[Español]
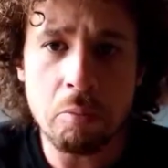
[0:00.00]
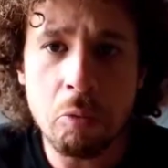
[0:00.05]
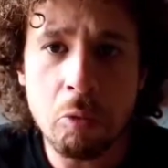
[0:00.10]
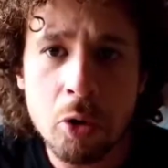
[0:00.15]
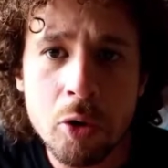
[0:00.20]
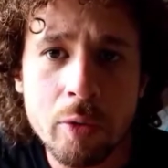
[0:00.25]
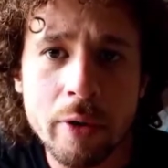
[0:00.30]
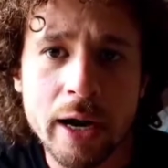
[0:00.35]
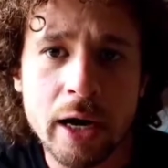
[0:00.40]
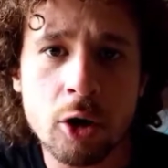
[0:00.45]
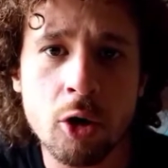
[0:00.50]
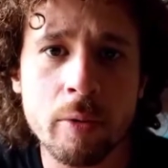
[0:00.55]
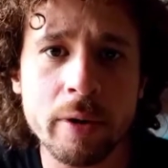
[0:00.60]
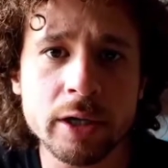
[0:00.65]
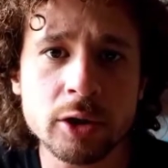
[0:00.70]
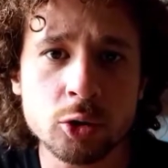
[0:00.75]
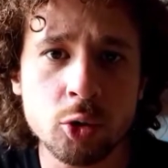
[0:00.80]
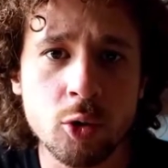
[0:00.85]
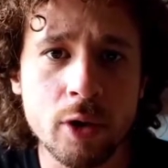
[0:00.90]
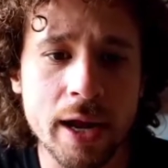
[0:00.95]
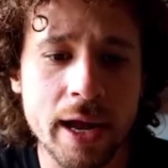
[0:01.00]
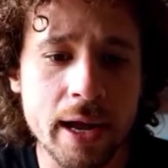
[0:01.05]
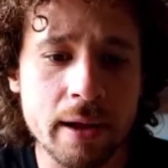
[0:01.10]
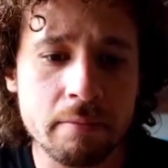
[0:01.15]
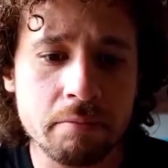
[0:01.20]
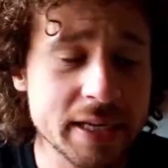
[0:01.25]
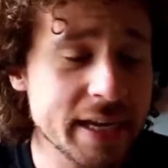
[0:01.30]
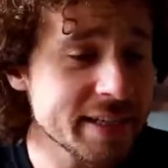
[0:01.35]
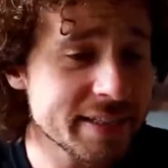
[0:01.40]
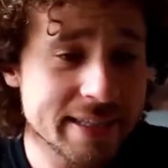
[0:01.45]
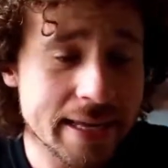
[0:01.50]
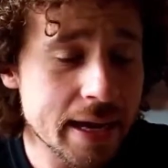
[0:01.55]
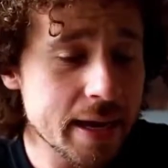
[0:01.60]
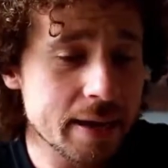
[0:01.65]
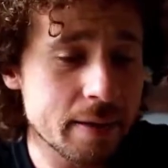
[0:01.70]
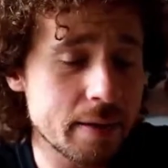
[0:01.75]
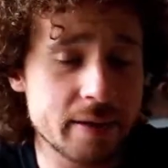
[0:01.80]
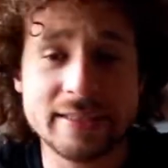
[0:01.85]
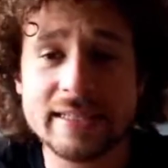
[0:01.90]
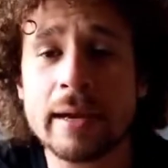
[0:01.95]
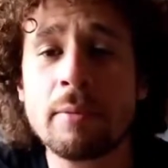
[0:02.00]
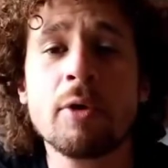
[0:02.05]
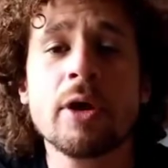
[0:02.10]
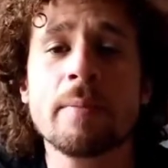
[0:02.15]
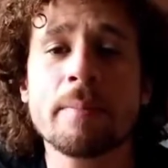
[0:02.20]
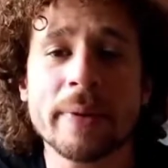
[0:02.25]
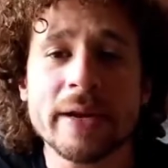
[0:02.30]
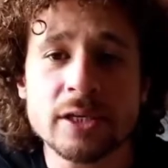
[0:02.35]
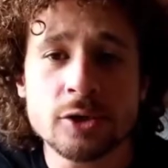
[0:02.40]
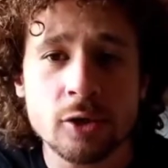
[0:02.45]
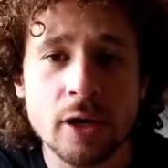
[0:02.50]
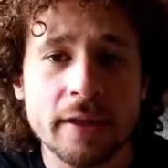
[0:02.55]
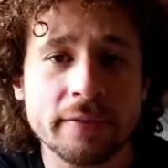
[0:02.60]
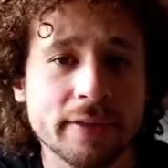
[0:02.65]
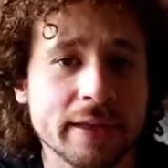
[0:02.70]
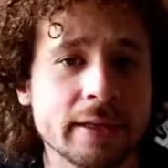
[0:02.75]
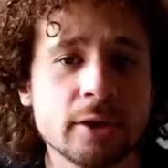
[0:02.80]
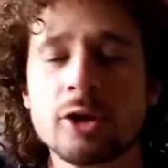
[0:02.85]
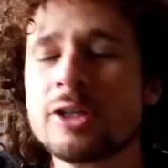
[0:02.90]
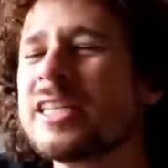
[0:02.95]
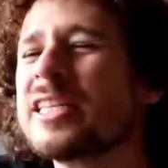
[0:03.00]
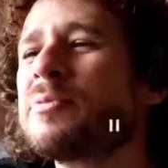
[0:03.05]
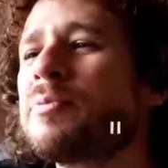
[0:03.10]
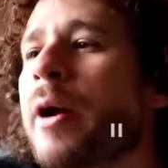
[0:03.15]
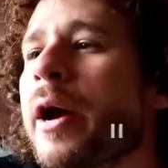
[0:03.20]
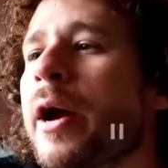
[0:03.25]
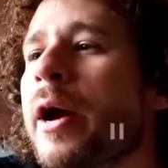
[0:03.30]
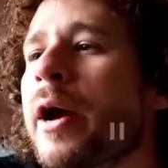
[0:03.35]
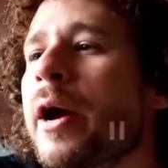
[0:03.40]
muy buena cobertura, sí, está, está muy impresionante. Entonces...